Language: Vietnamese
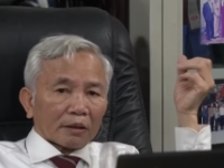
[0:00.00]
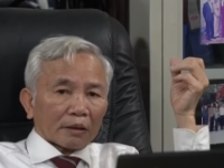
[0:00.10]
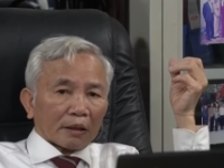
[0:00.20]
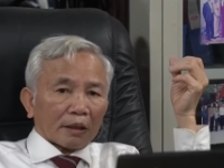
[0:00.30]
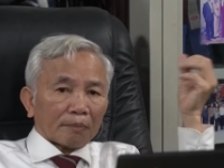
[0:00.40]

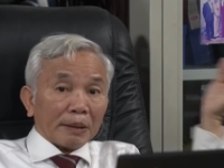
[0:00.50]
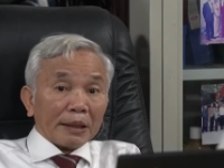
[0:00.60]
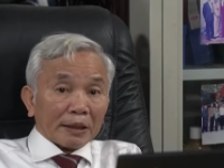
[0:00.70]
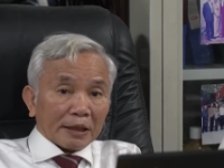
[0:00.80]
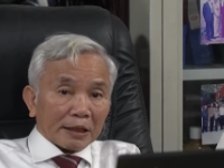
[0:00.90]
à,
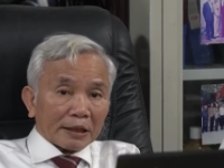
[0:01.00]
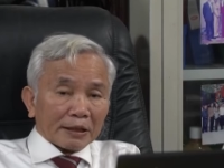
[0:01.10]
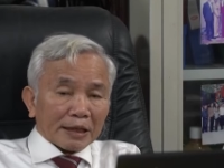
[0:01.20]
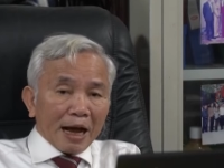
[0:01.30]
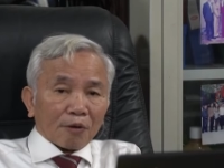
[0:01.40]
mìn ở đấy
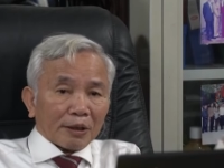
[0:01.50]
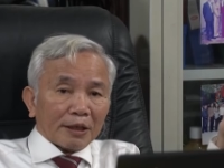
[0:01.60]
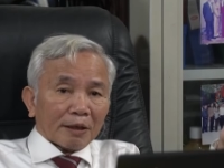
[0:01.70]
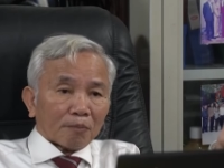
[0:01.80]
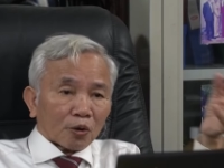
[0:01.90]
khi đào
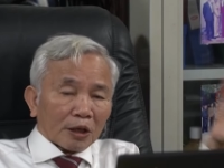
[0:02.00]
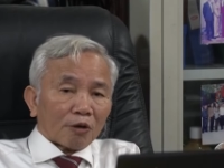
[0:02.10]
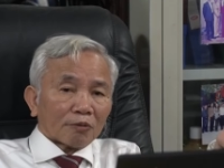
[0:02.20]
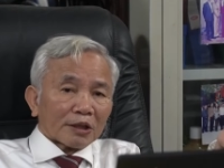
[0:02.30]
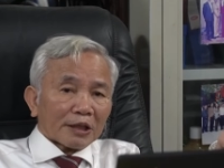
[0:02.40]
lên là một
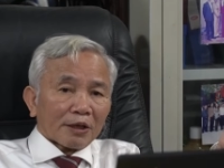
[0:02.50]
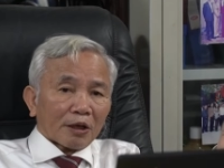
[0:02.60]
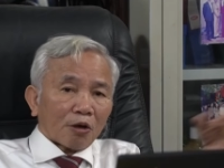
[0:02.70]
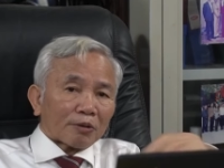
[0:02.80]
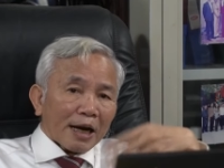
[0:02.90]
ông đã chết rồi
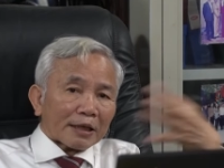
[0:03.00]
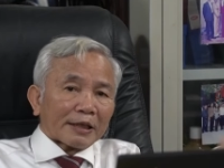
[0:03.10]
ông khác